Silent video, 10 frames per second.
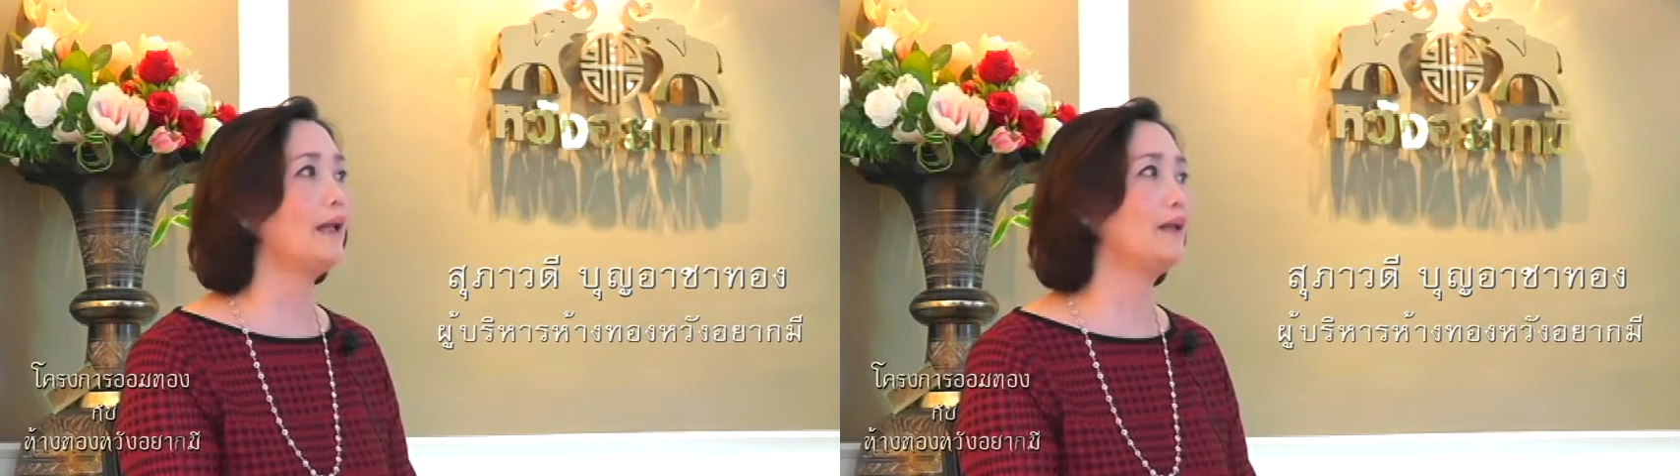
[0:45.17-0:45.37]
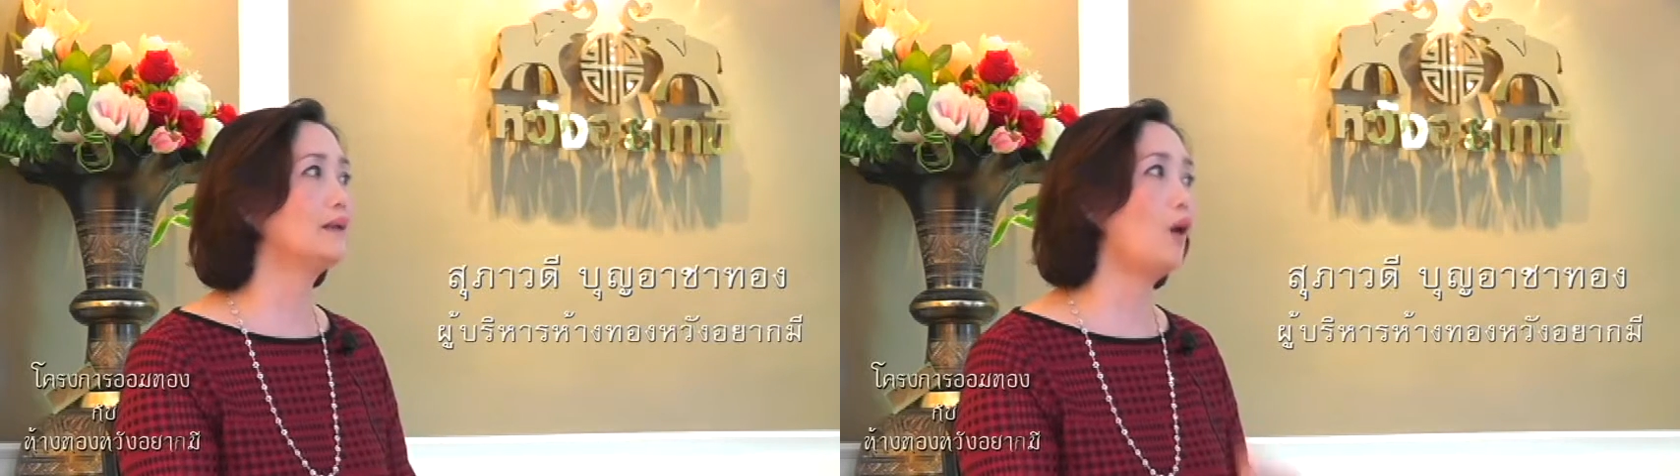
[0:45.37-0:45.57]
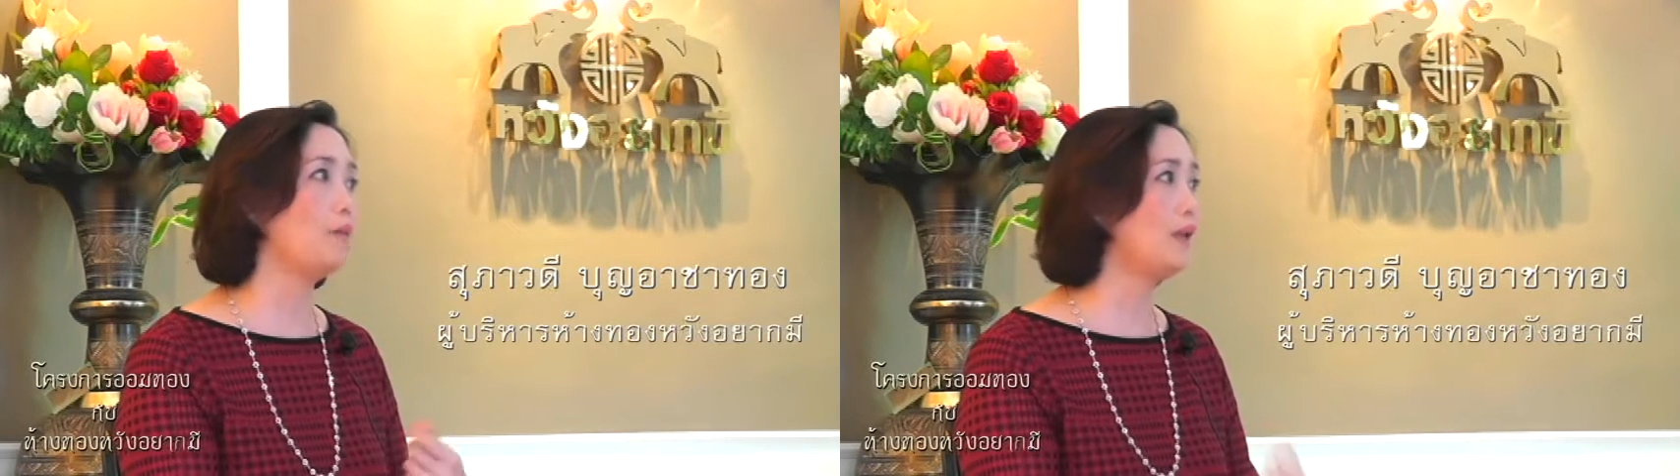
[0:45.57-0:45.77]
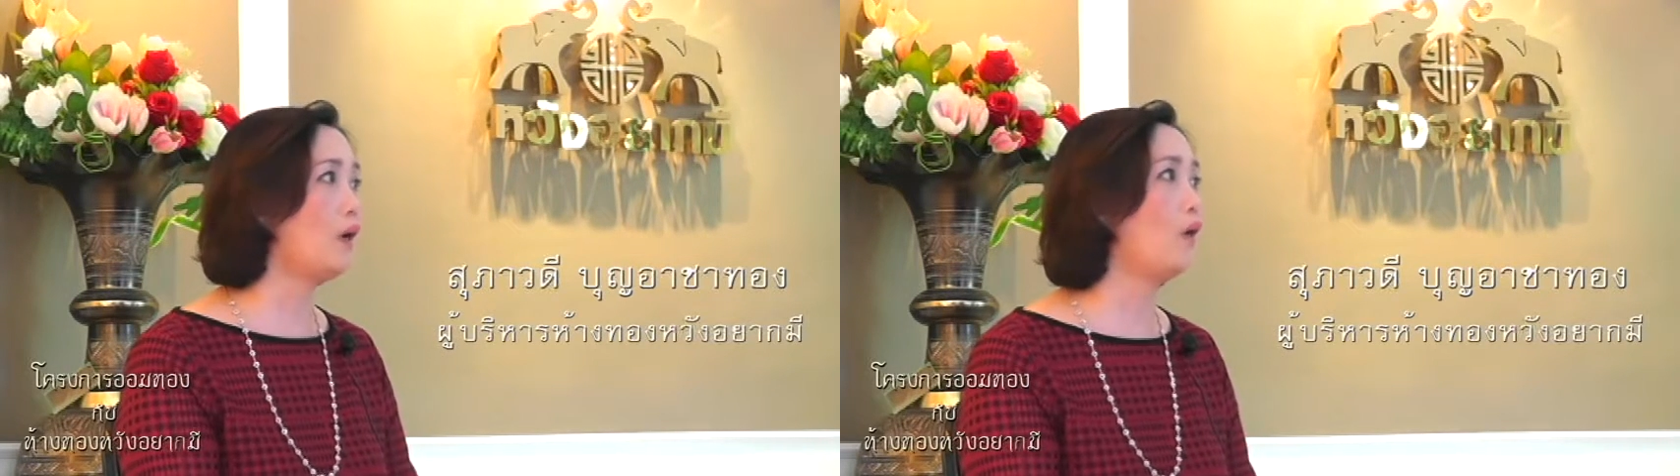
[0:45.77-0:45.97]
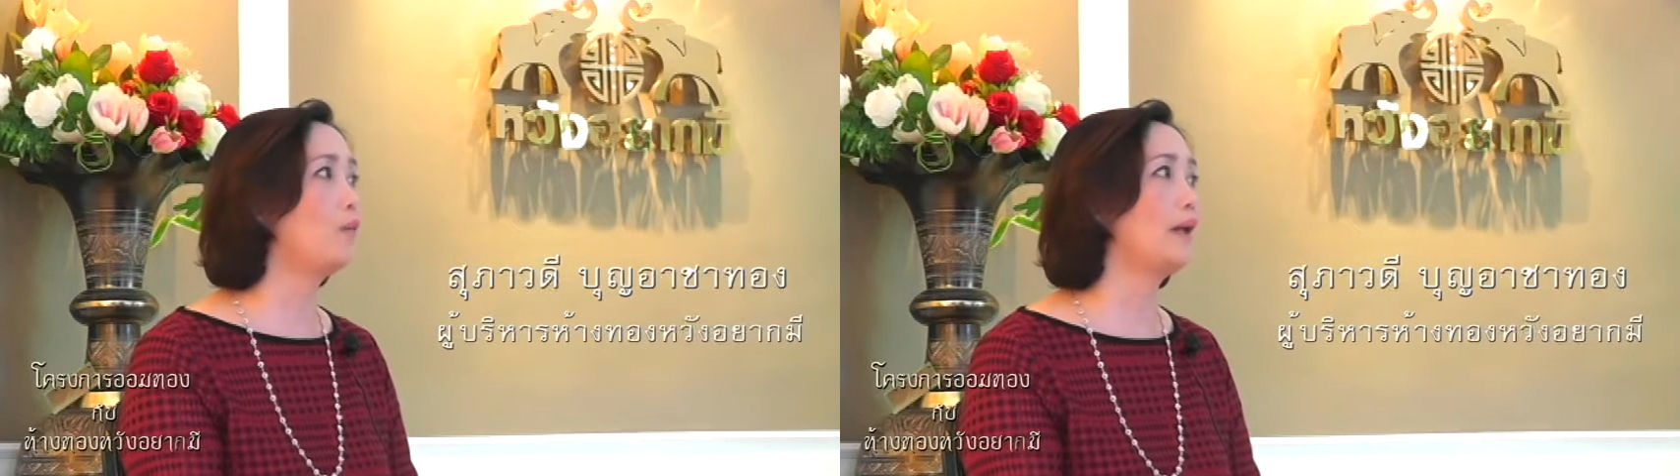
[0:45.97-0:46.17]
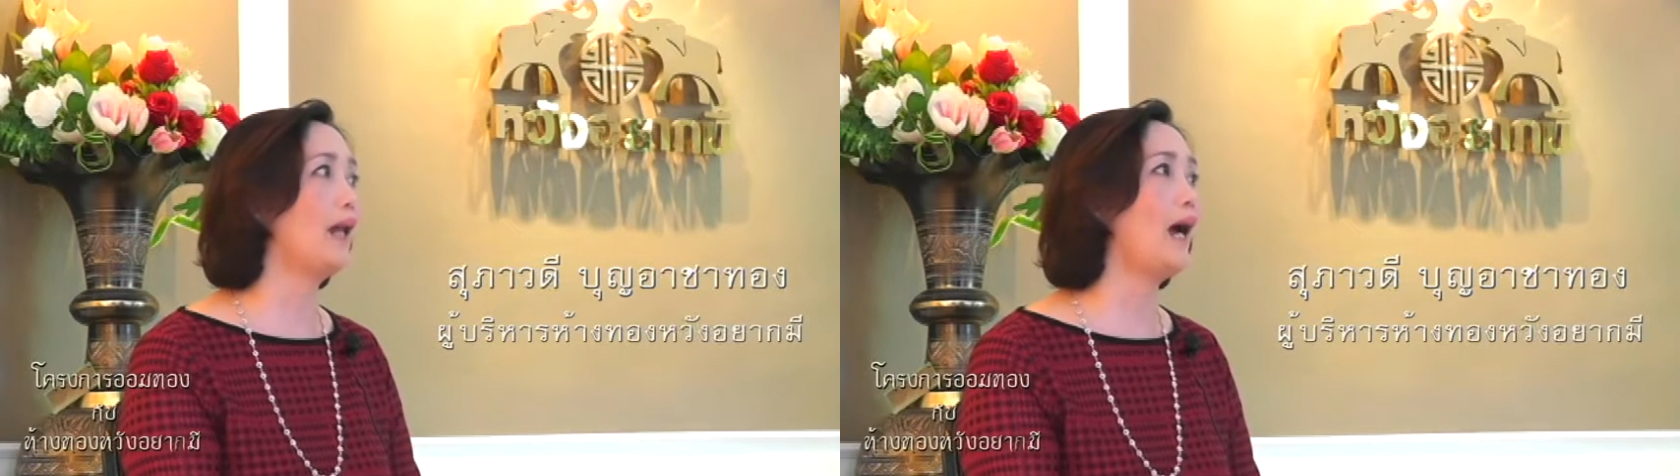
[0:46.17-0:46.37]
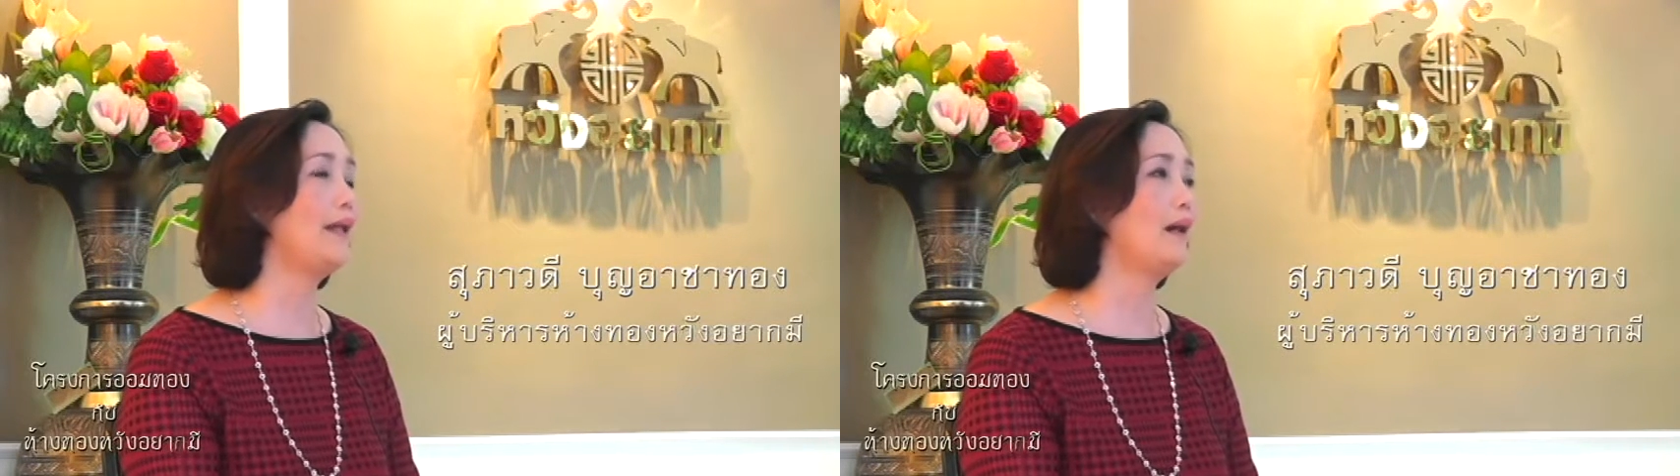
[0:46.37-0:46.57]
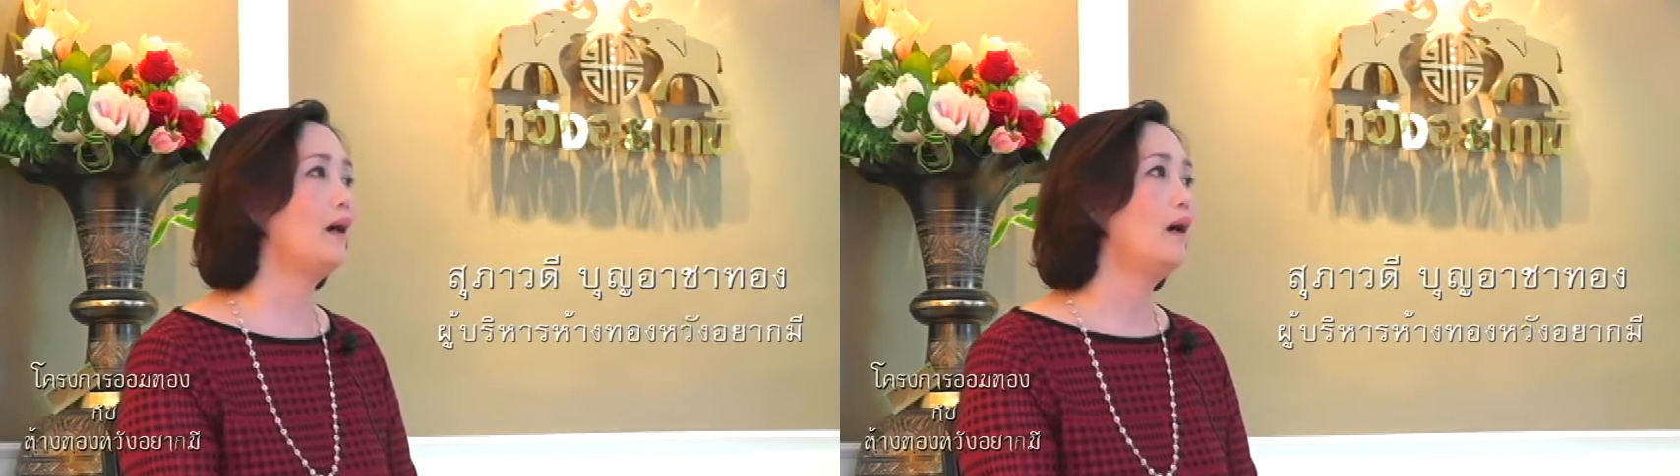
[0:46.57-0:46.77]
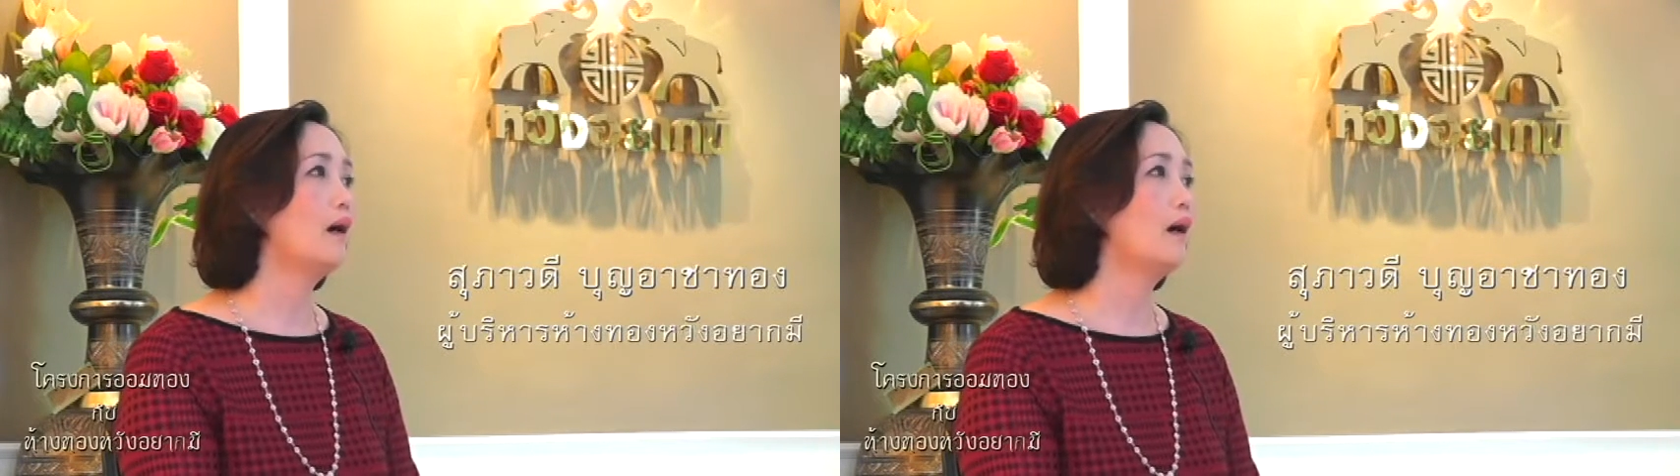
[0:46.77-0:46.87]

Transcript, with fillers: หรือถอนเป็นทองออกมาได้ เนี่ย